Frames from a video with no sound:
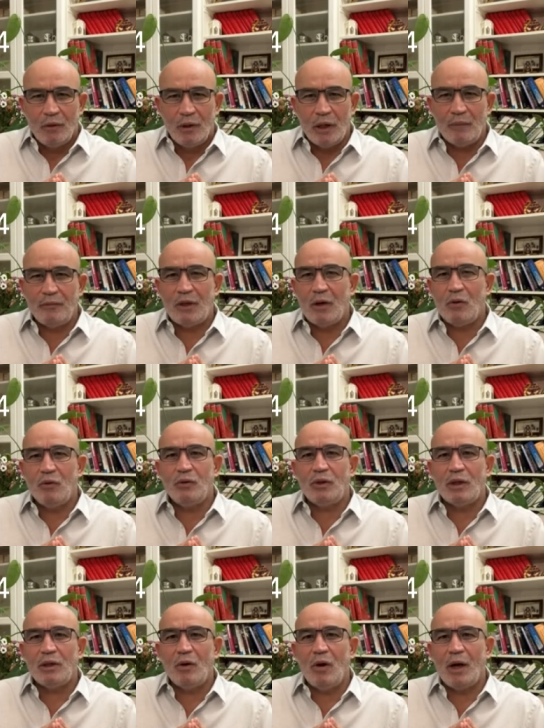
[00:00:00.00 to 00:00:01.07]
لم تكن
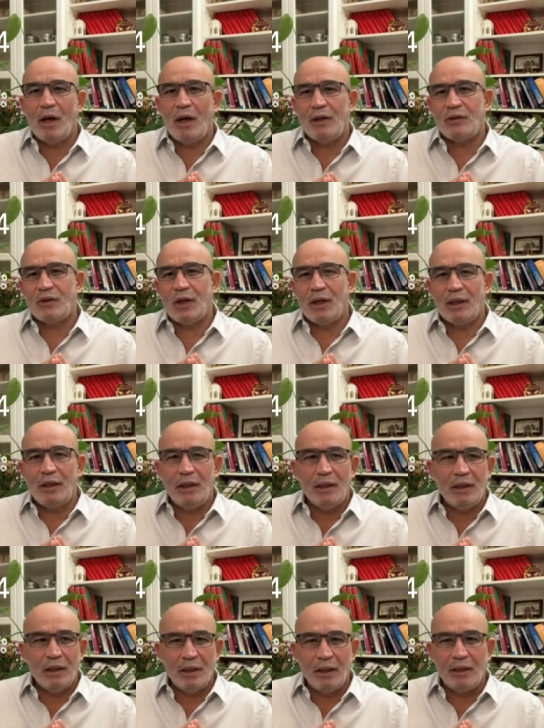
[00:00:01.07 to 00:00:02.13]
تتوقع
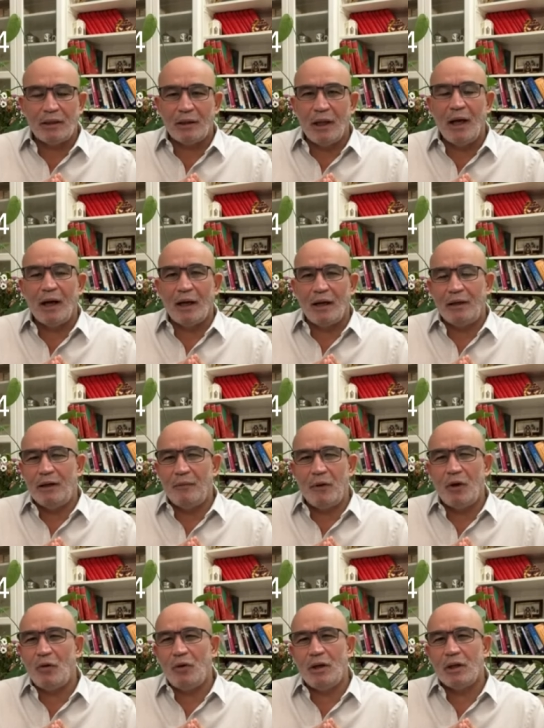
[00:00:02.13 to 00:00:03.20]
إسرائيل إطلاقا لم
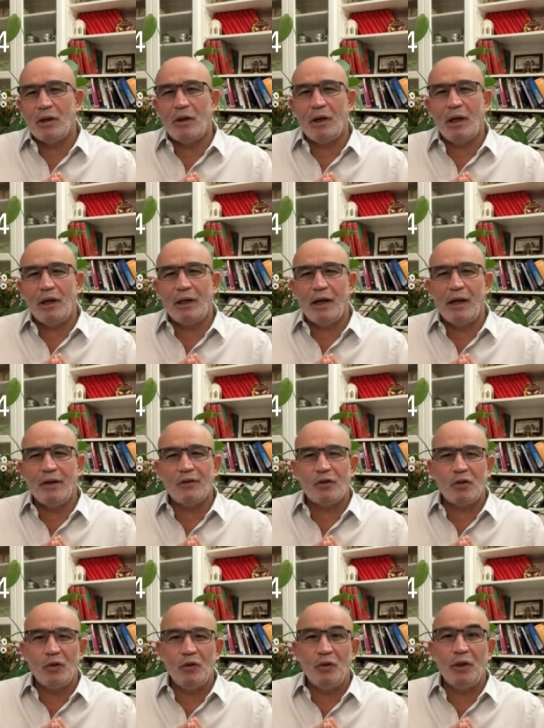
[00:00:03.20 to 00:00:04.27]
يكن يتوقع الكيان
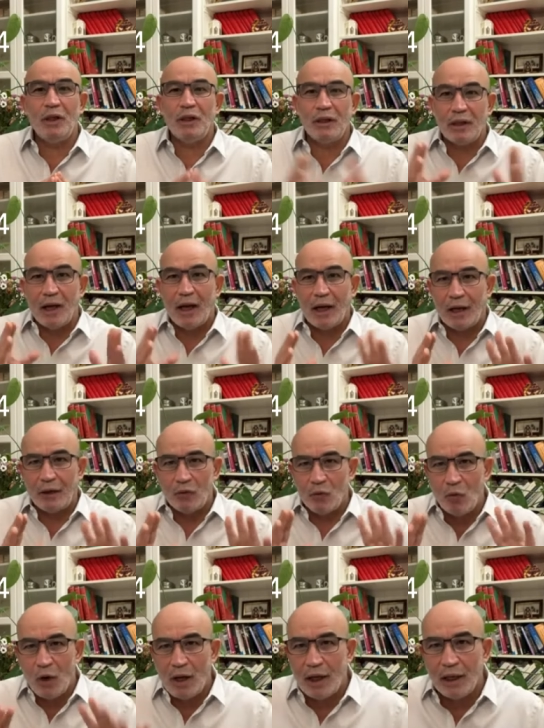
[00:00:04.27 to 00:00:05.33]
الصهيوني إطلاقا
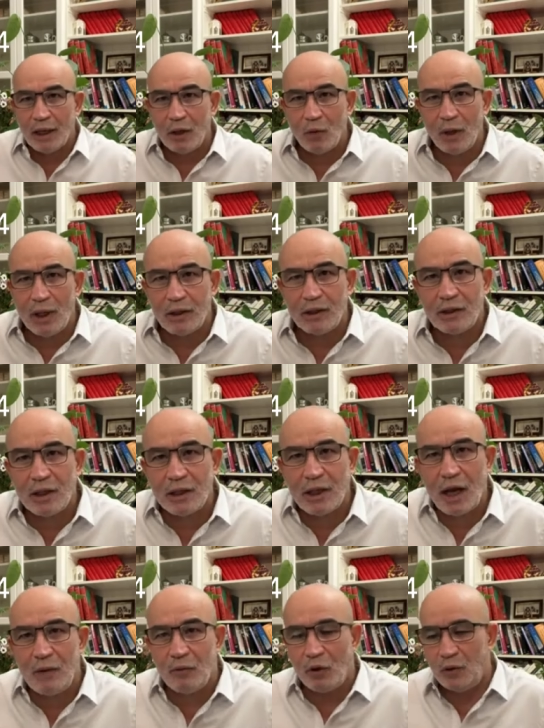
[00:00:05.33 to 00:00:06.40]
ولا القوى التي
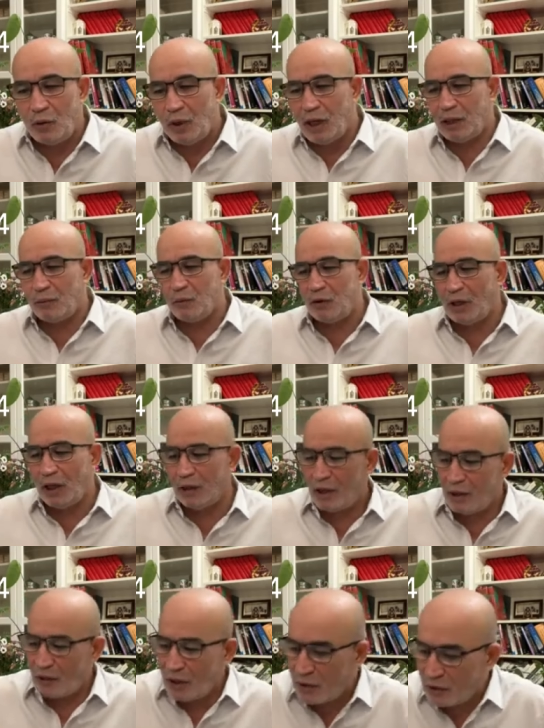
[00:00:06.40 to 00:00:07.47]
تدعمه الولايات
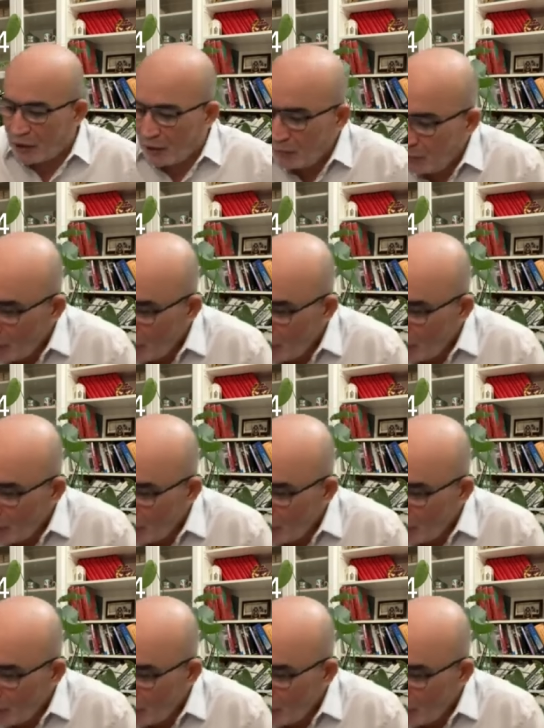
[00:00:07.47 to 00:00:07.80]
المتحدة أساسا